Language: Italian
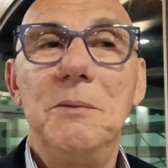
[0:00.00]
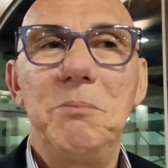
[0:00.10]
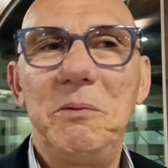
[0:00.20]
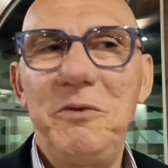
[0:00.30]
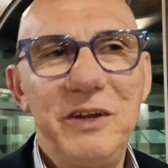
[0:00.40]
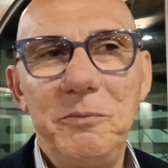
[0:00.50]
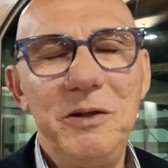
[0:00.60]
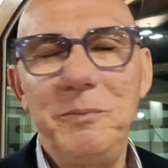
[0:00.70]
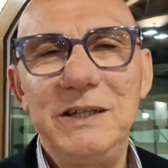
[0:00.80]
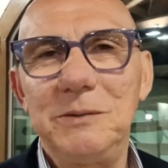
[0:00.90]
ma mi verrebbe
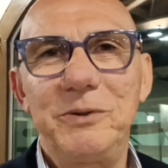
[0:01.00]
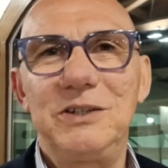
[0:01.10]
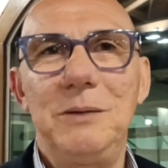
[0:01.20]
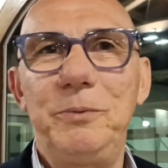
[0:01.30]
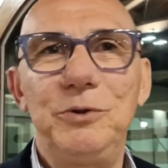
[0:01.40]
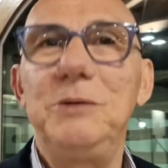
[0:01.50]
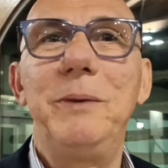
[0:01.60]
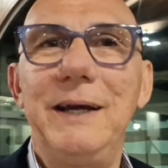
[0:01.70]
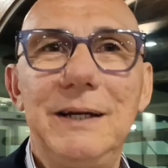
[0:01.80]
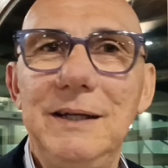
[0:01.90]
in mente per esempio
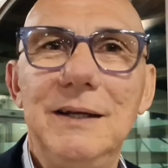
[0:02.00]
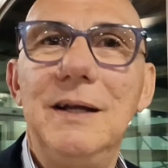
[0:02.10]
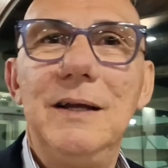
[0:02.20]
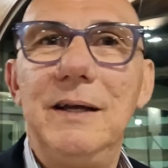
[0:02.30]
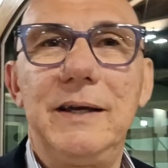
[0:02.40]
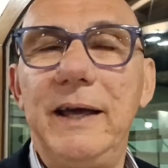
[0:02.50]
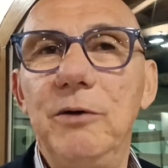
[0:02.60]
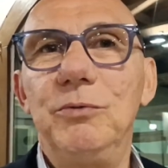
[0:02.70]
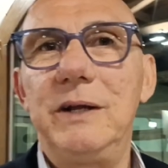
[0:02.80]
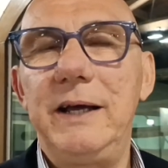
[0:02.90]
Tiberi che è
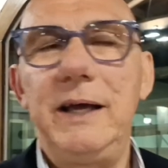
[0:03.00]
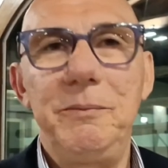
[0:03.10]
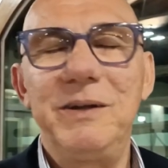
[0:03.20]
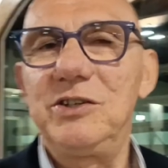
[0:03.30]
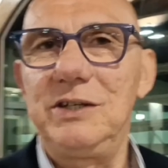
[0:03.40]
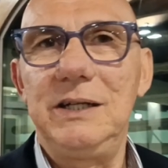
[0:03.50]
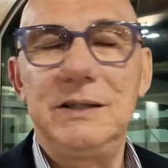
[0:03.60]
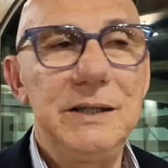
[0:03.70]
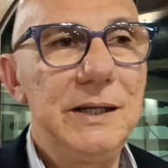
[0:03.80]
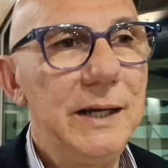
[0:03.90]
un
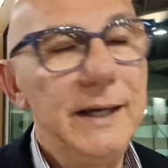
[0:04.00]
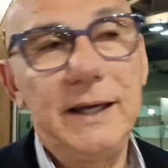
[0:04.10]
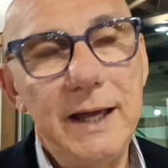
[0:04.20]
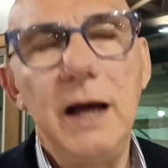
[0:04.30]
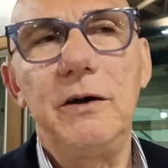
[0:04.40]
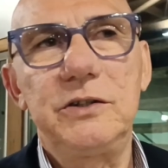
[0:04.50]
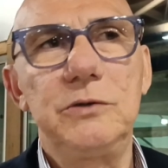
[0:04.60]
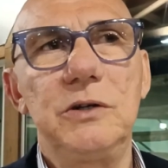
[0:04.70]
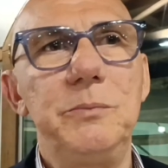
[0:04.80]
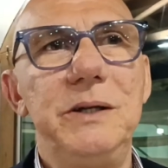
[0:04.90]
emergente e che ha
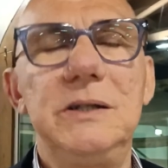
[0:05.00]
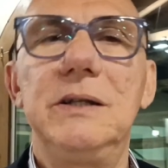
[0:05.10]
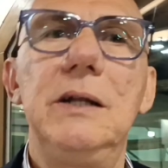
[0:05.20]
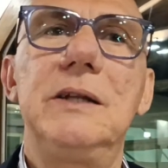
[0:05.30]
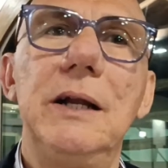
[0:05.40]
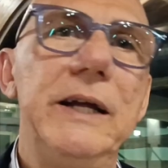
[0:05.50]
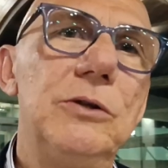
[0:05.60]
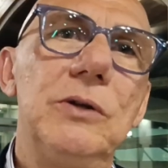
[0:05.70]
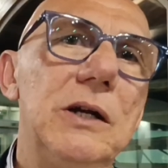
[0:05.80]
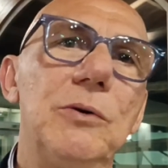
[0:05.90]
sicuramente del
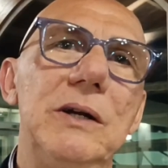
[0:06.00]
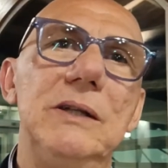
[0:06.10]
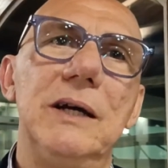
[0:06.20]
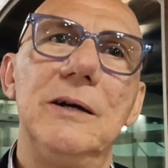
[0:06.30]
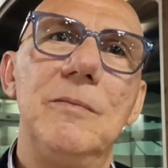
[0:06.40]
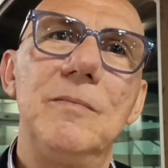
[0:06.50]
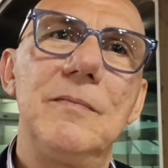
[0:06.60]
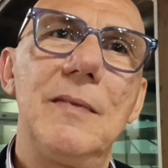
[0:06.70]
talento, e delle qualità.